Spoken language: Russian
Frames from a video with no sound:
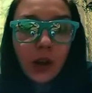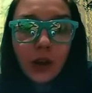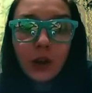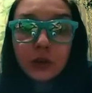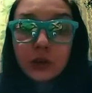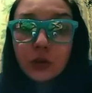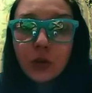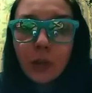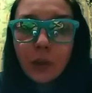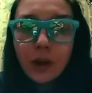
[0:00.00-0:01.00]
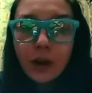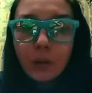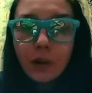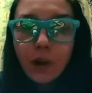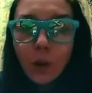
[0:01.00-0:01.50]
И все прям.
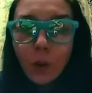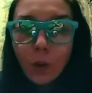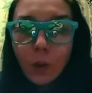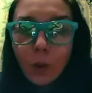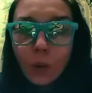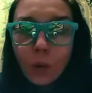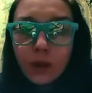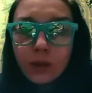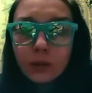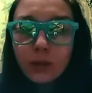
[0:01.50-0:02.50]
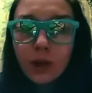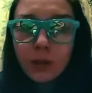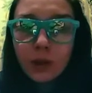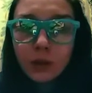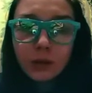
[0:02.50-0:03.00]
О,
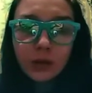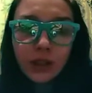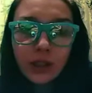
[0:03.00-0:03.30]
мама родная.